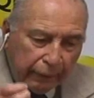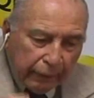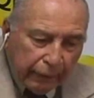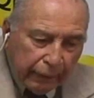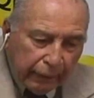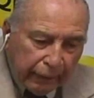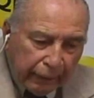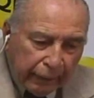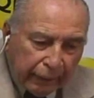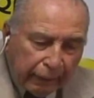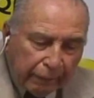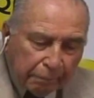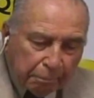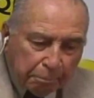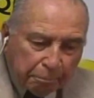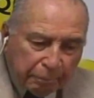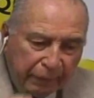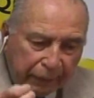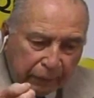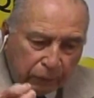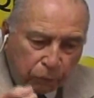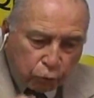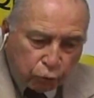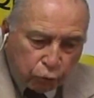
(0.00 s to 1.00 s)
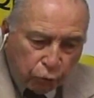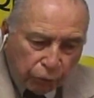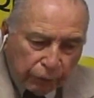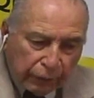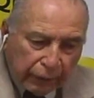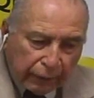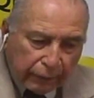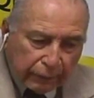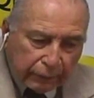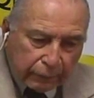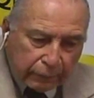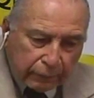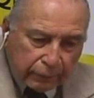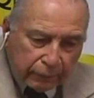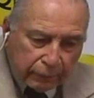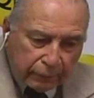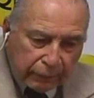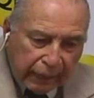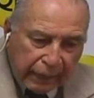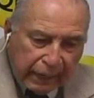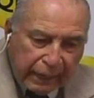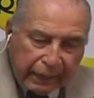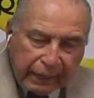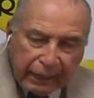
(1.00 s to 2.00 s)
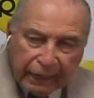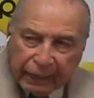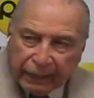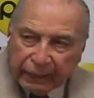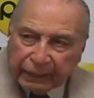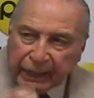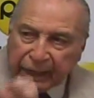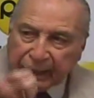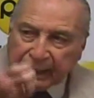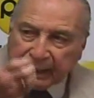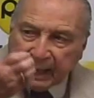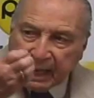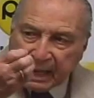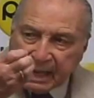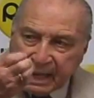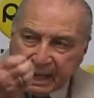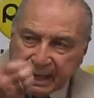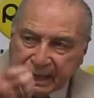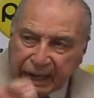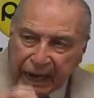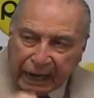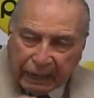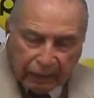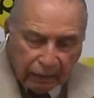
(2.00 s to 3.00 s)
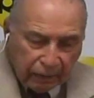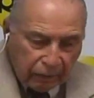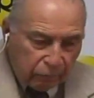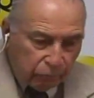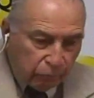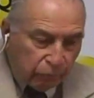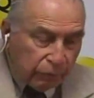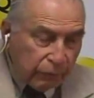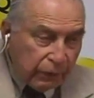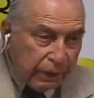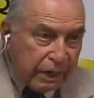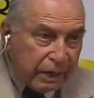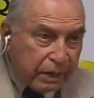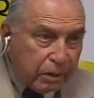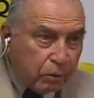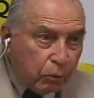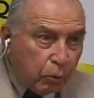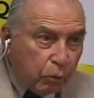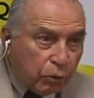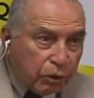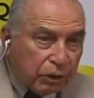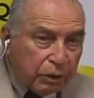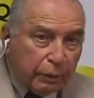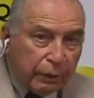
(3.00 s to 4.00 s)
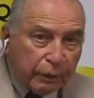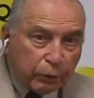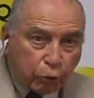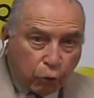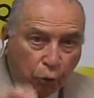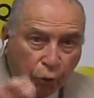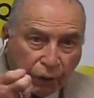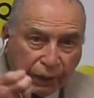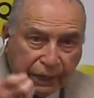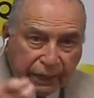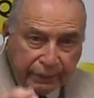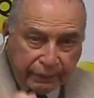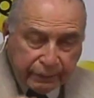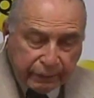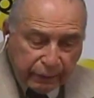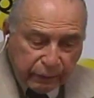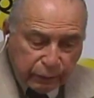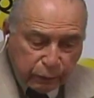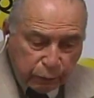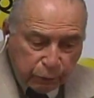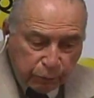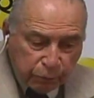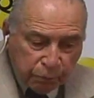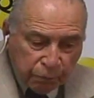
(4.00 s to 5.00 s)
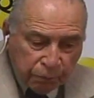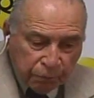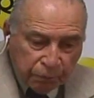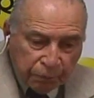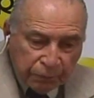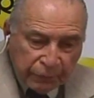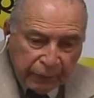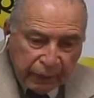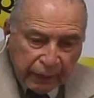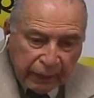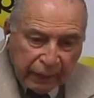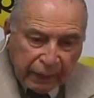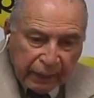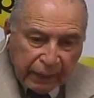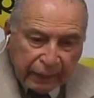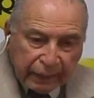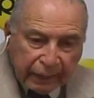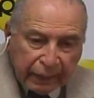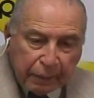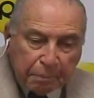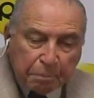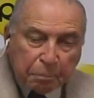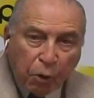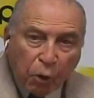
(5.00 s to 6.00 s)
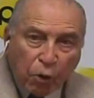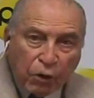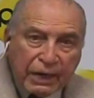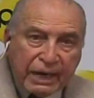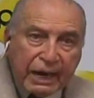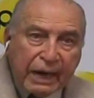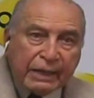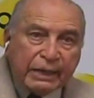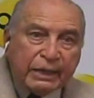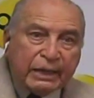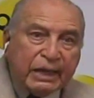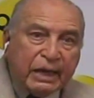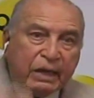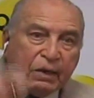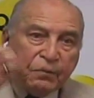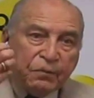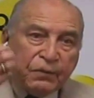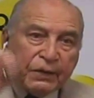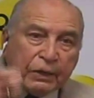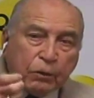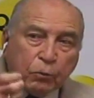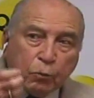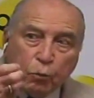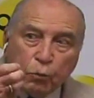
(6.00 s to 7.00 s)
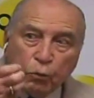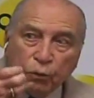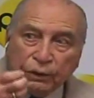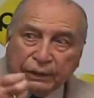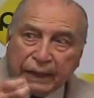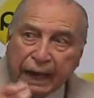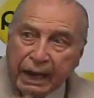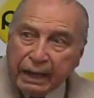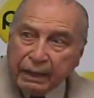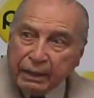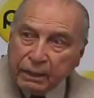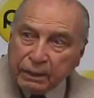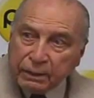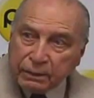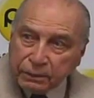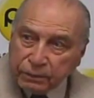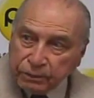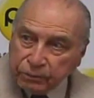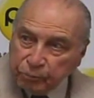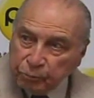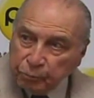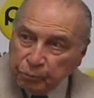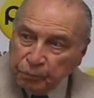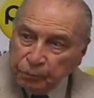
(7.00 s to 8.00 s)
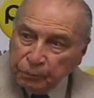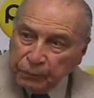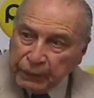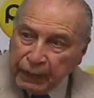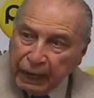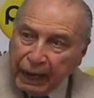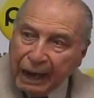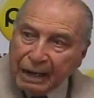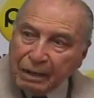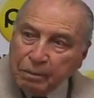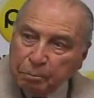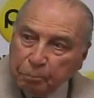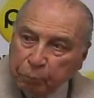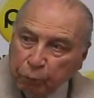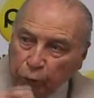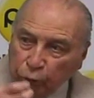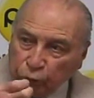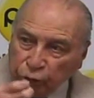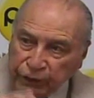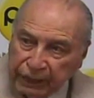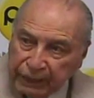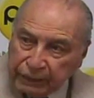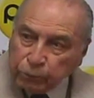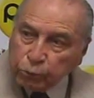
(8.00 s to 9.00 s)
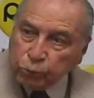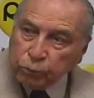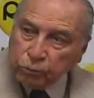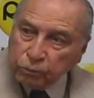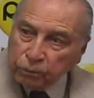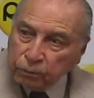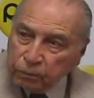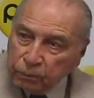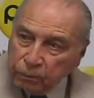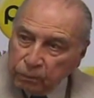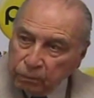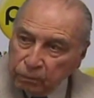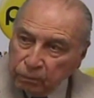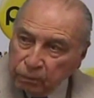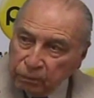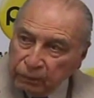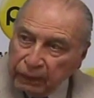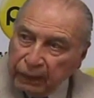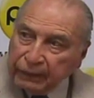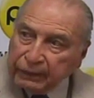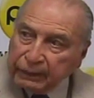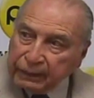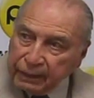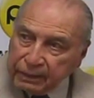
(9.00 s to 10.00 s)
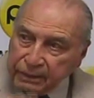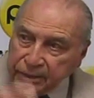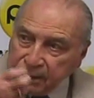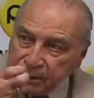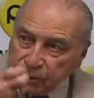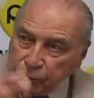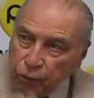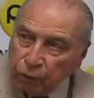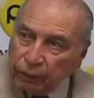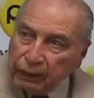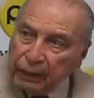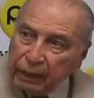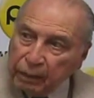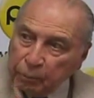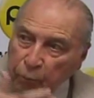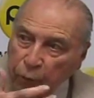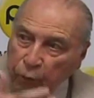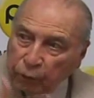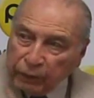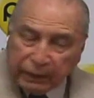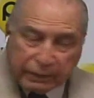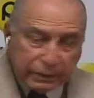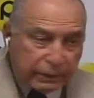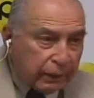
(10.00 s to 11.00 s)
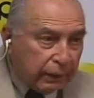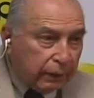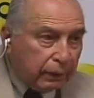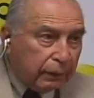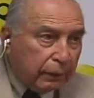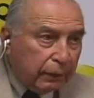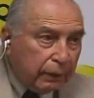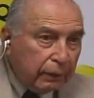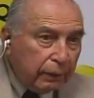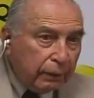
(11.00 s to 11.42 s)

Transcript: Eran personas de izquierda radical, inclusive trotskistas, que ponían dificultades al proceso de transición a la democracia